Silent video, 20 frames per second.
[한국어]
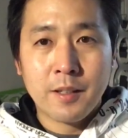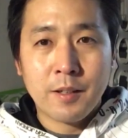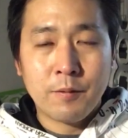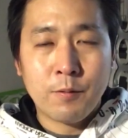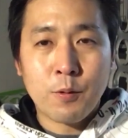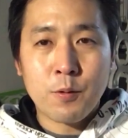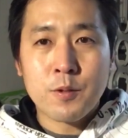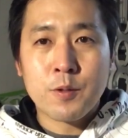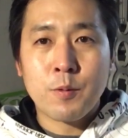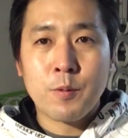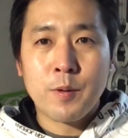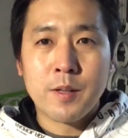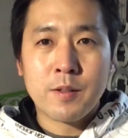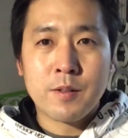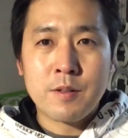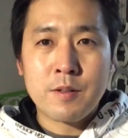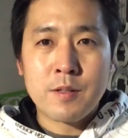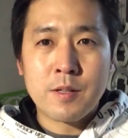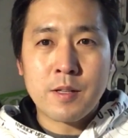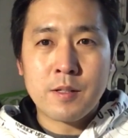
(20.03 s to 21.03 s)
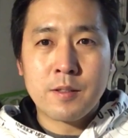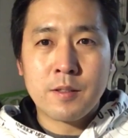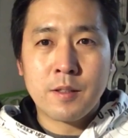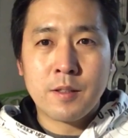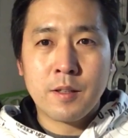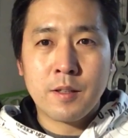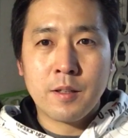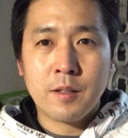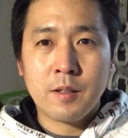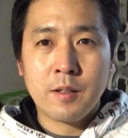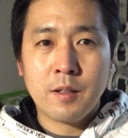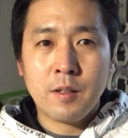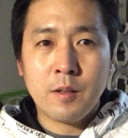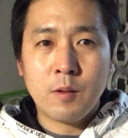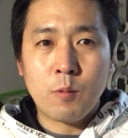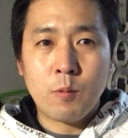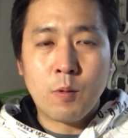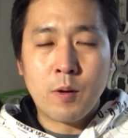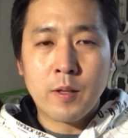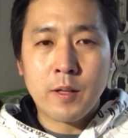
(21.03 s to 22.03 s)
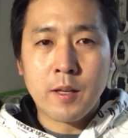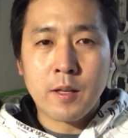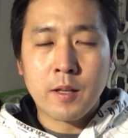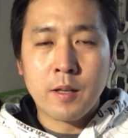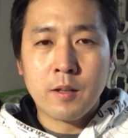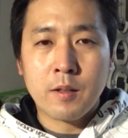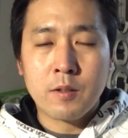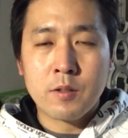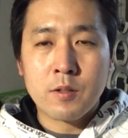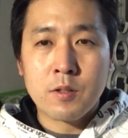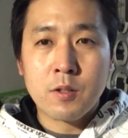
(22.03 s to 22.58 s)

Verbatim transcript: Force Awakens 자체가 워낙에 그